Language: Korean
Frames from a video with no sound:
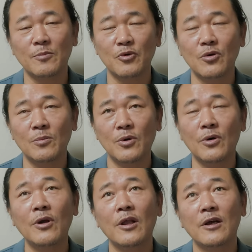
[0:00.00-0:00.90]
물론
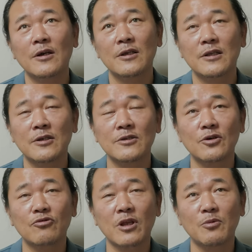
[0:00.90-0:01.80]
뭐
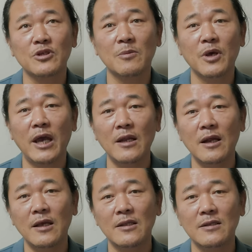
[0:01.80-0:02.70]
기능적으로 다 보자면
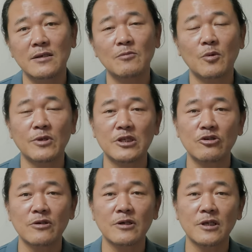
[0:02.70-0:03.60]
하이라이트, 뭐
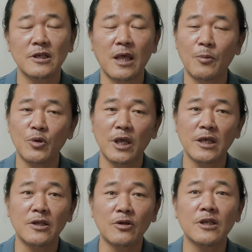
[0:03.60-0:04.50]
밑줄 긋기,
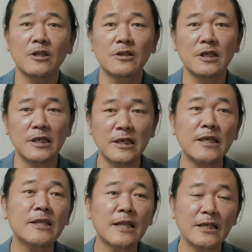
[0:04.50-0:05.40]
내보내기 이런 기능들이
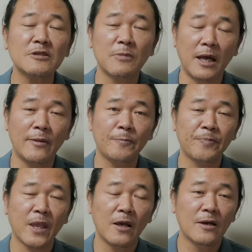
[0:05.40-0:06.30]
있기는 하지만
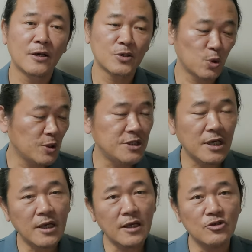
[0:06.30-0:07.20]

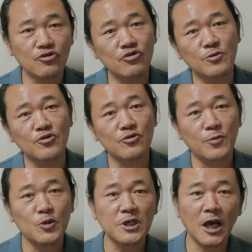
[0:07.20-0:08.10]
종이책에 이렇게
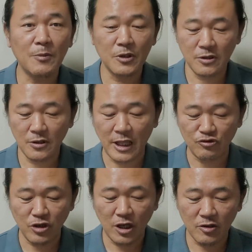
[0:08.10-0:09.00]
쭉쭉쭉 표시해가면서
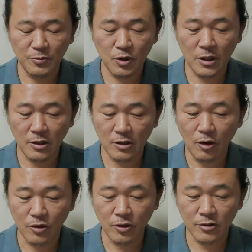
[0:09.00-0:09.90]
나중에 가서 필요할 때
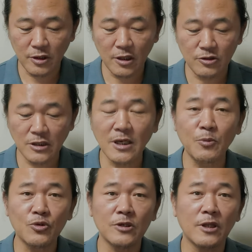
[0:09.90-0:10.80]
이게 어디였더라
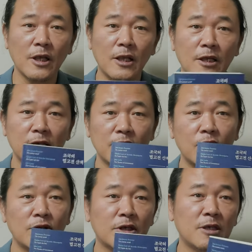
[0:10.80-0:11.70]
찾아보는
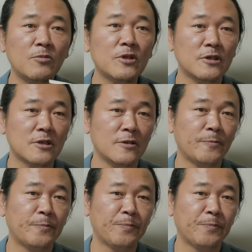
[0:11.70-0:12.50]
이런 느낌들은